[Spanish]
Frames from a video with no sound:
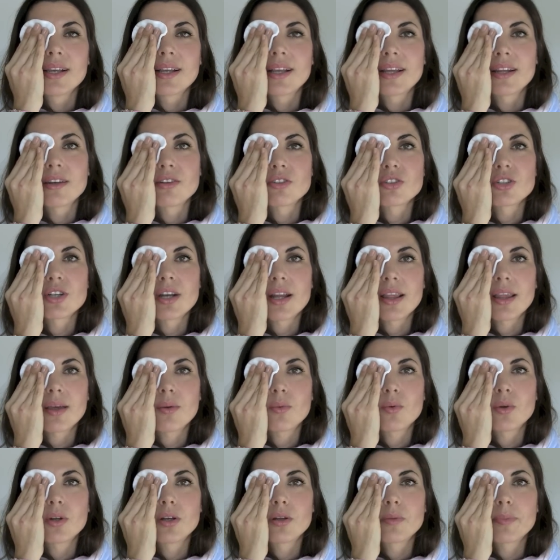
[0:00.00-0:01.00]
que no es nada
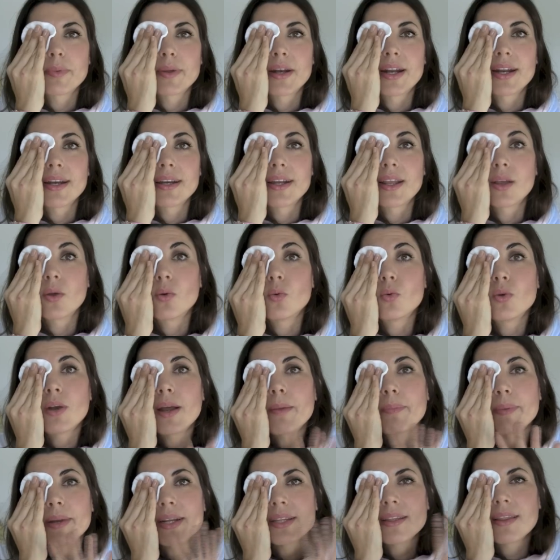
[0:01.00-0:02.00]
bueno para
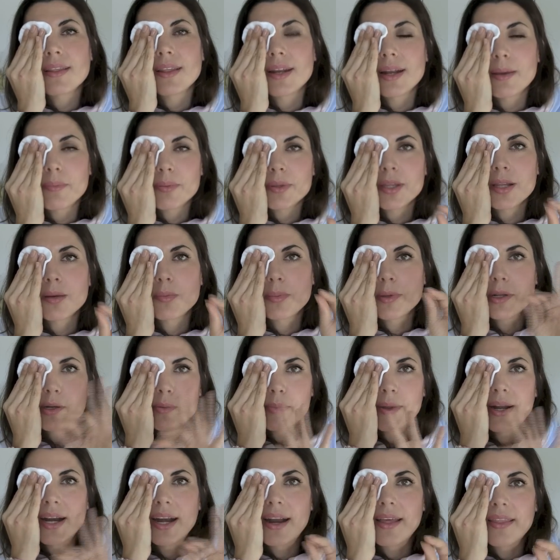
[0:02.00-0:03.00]
ninguna parte de la piel,
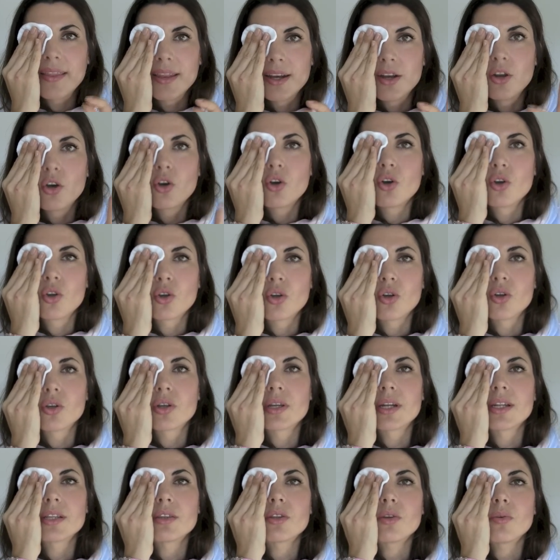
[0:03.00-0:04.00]
pero para la del ojo en
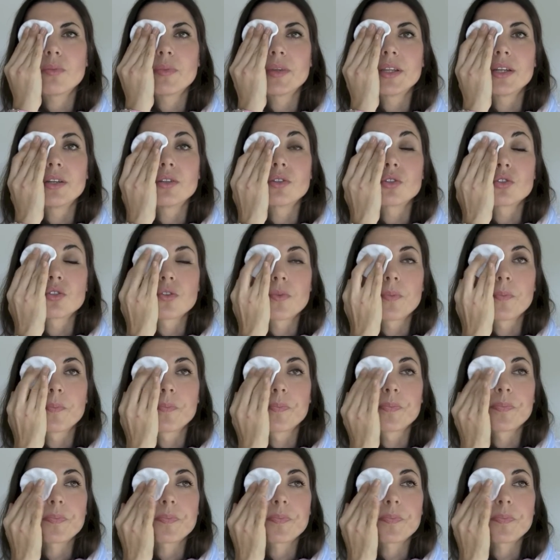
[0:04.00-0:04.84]
concreto menos.